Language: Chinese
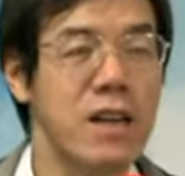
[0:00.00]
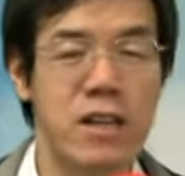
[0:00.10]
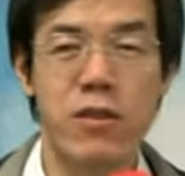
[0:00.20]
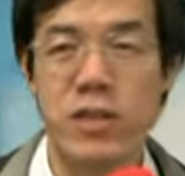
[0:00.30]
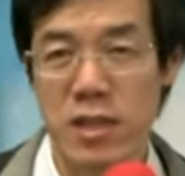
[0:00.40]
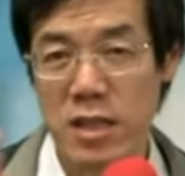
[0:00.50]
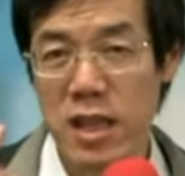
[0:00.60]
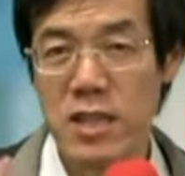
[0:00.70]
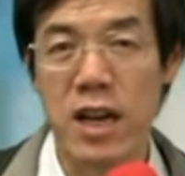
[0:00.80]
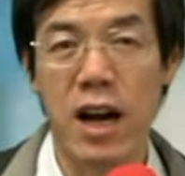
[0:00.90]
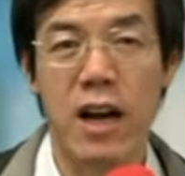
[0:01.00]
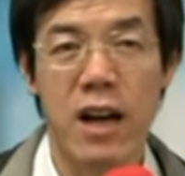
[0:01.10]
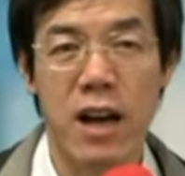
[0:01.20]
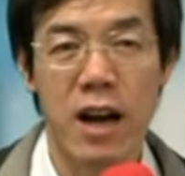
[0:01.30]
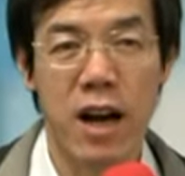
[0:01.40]
因为只剩下
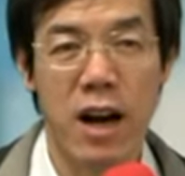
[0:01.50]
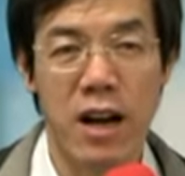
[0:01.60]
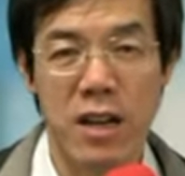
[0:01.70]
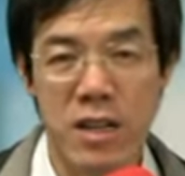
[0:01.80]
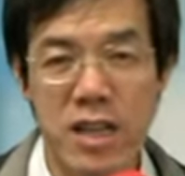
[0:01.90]
啊呃